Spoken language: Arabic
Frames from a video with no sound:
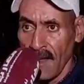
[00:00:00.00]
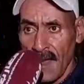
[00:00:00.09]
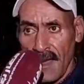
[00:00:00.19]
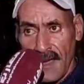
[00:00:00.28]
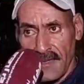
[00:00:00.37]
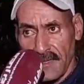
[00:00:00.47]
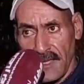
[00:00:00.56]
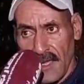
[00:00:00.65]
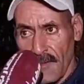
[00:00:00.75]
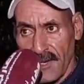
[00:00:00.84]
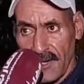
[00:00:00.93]
هاد
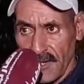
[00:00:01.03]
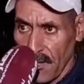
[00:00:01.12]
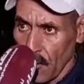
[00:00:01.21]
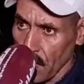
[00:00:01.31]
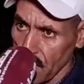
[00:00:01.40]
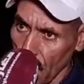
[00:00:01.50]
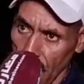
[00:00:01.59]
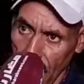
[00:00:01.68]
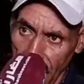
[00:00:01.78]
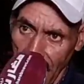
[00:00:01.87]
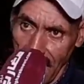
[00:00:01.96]
السيد راه ماشي شي
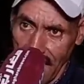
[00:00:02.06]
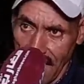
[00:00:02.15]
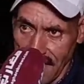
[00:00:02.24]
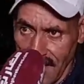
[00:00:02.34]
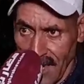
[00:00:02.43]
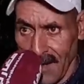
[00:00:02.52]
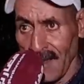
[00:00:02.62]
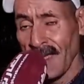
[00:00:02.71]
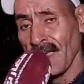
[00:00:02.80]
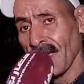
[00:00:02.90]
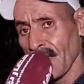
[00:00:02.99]
عنصر من العناصر
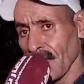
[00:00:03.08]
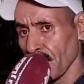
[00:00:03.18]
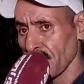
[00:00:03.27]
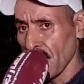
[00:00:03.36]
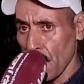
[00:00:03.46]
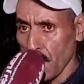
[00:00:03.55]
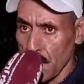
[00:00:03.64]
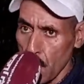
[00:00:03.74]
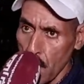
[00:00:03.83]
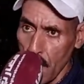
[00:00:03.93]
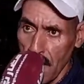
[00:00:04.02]
راكم تسيروا
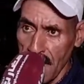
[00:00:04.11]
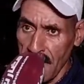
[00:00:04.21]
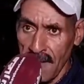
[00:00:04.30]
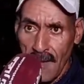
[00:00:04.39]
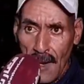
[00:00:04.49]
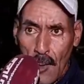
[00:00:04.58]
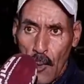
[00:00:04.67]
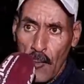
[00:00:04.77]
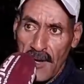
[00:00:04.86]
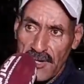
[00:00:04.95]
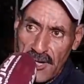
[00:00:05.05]
تسولوا عليه
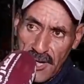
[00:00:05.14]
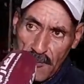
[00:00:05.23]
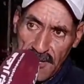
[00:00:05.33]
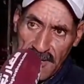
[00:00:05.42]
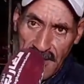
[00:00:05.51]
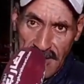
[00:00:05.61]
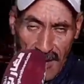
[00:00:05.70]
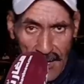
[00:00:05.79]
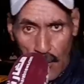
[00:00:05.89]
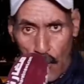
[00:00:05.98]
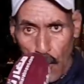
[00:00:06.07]
وماشي شي بزنس اللي
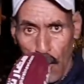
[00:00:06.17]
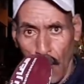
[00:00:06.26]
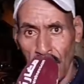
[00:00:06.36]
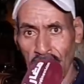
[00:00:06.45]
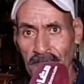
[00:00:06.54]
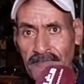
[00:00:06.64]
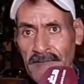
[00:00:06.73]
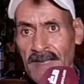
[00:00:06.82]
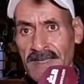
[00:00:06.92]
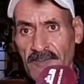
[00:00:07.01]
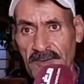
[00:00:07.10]
غنقولوا
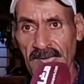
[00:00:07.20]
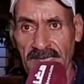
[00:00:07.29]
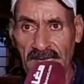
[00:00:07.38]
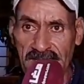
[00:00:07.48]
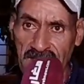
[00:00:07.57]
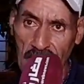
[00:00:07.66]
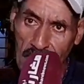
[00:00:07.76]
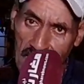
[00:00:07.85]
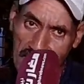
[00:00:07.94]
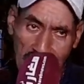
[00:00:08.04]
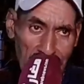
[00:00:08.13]
صفيات
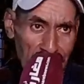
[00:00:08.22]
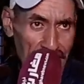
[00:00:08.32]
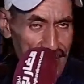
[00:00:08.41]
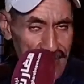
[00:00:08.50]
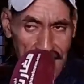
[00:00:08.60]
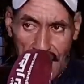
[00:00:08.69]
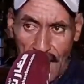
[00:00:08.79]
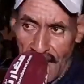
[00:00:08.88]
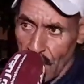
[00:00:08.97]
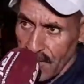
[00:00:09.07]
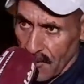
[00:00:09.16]
حسابات السيد راه
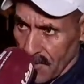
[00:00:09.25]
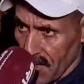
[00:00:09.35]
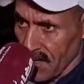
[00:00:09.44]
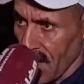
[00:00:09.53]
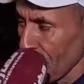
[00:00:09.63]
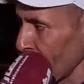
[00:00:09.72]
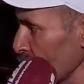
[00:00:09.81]
ما عندوش حتى كريط راه